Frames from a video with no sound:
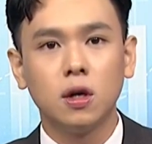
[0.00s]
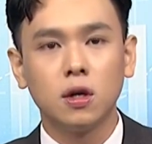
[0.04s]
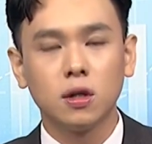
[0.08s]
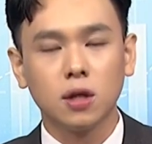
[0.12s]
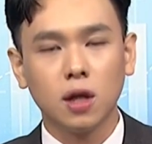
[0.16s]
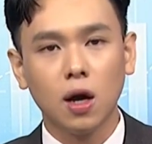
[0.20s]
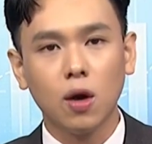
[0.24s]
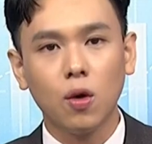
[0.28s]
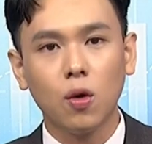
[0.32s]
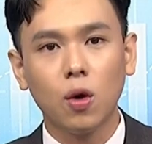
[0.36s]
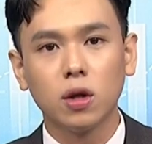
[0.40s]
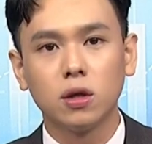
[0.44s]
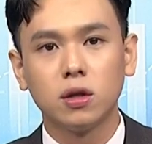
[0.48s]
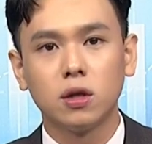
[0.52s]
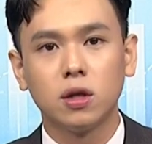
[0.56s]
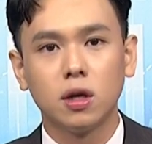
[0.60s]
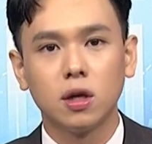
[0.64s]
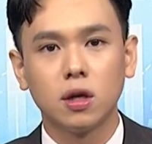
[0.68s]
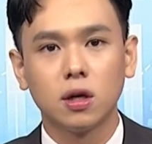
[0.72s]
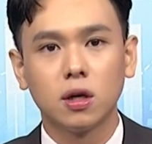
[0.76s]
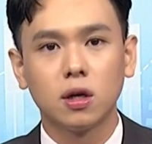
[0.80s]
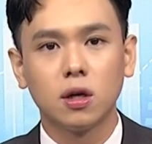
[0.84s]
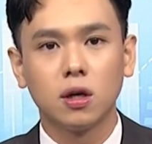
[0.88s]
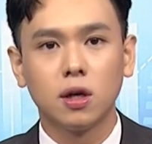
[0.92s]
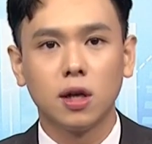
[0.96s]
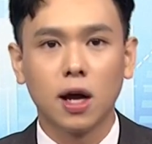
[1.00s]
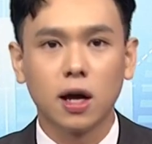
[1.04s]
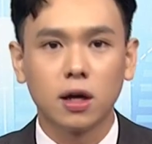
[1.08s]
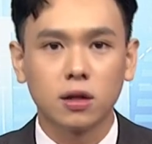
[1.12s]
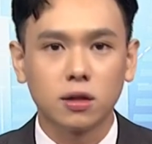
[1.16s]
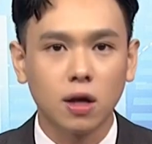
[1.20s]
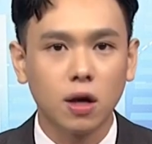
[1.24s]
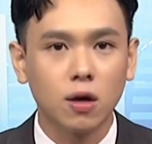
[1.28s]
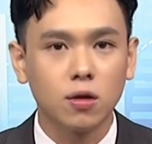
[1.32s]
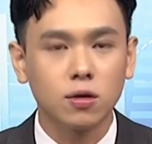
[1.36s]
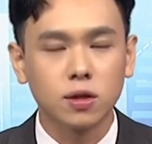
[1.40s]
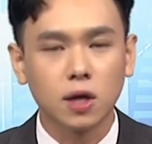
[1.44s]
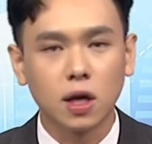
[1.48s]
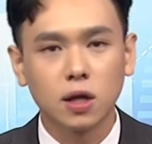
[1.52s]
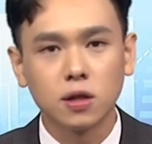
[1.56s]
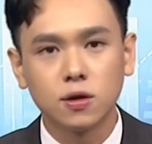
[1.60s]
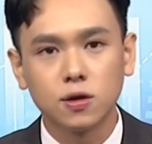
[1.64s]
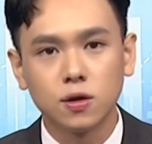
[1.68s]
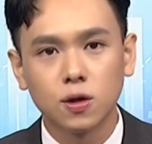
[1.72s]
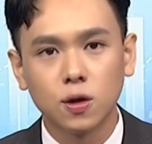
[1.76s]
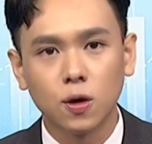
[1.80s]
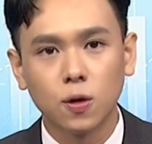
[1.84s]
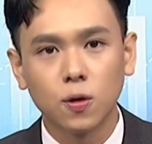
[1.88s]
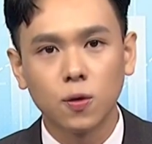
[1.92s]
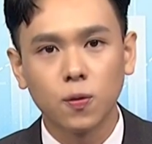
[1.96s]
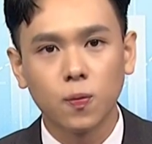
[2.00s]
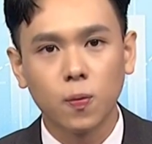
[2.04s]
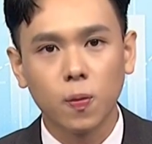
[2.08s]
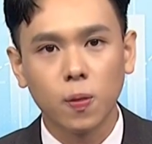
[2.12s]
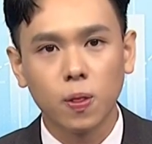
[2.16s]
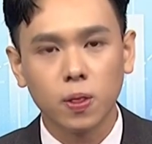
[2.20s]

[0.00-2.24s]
它缓跌个两到三周，